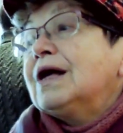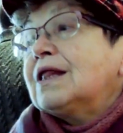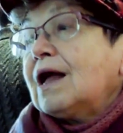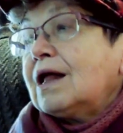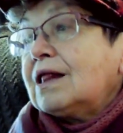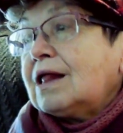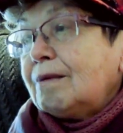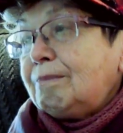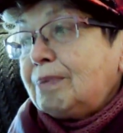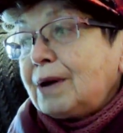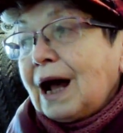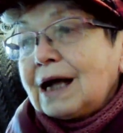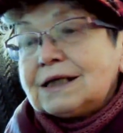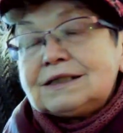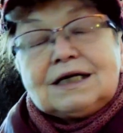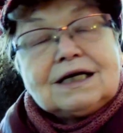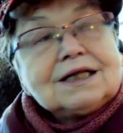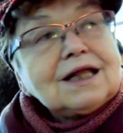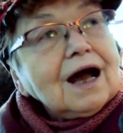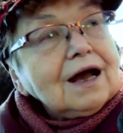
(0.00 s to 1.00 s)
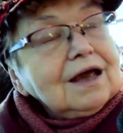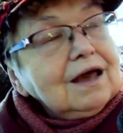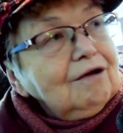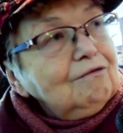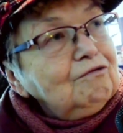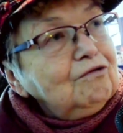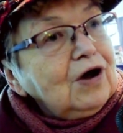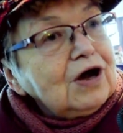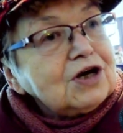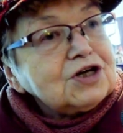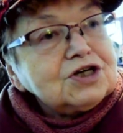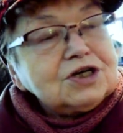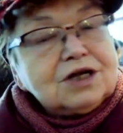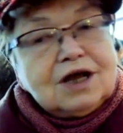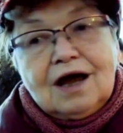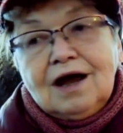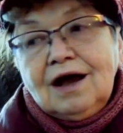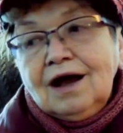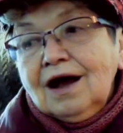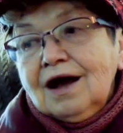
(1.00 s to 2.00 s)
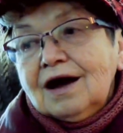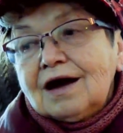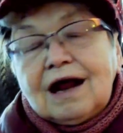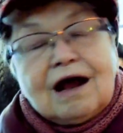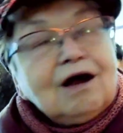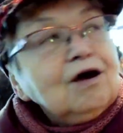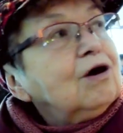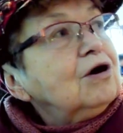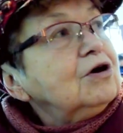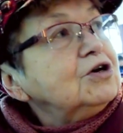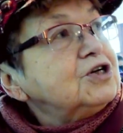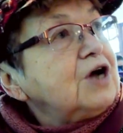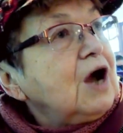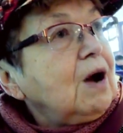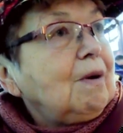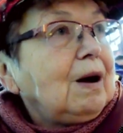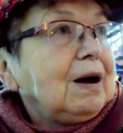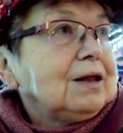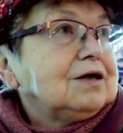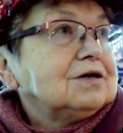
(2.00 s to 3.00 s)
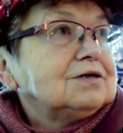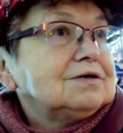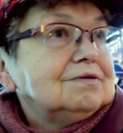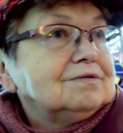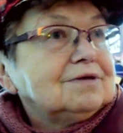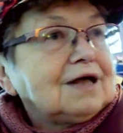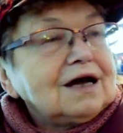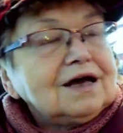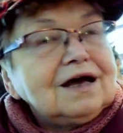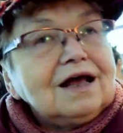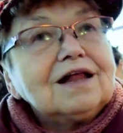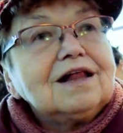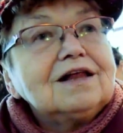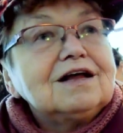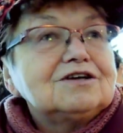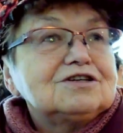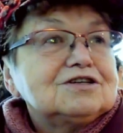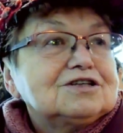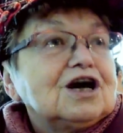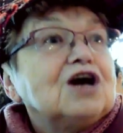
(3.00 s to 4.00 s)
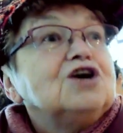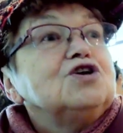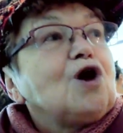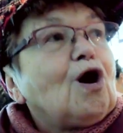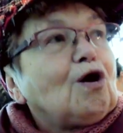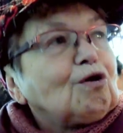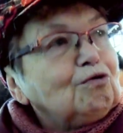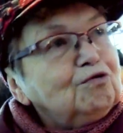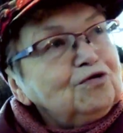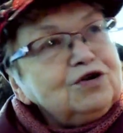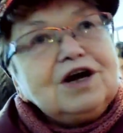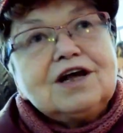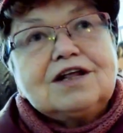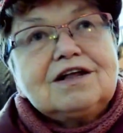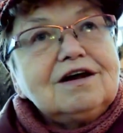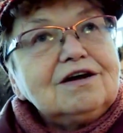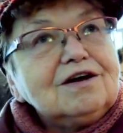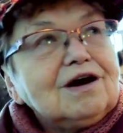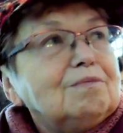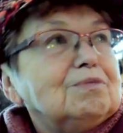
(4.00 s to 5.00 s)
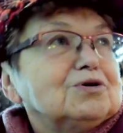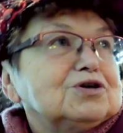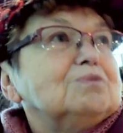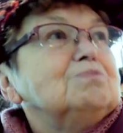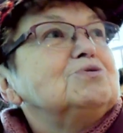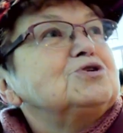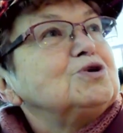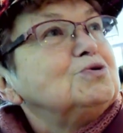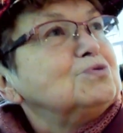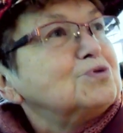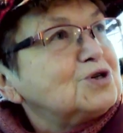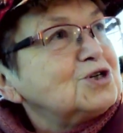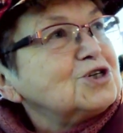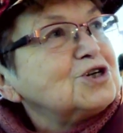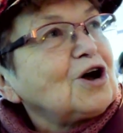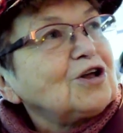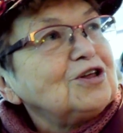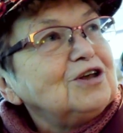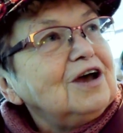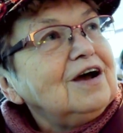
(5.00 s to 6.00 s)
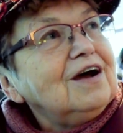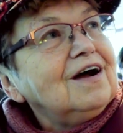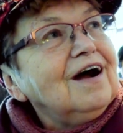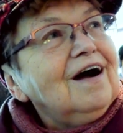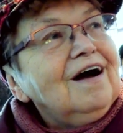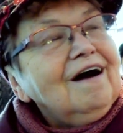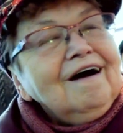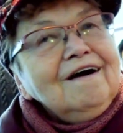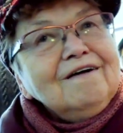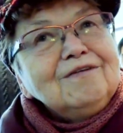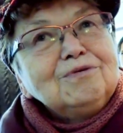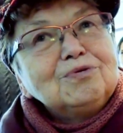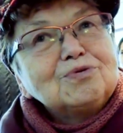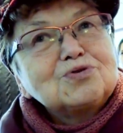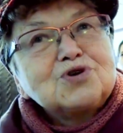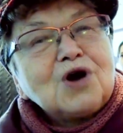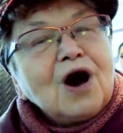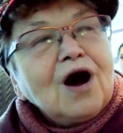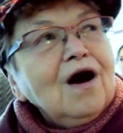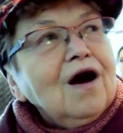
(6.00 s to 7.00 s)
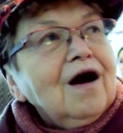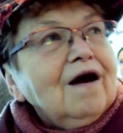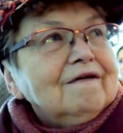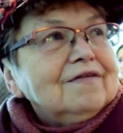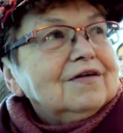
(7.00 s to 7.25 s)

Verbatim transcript: te, te prace takie właśnie rękodzieła, to są takie seniorów, nie tylko, możemy się uczyć od nich dużo.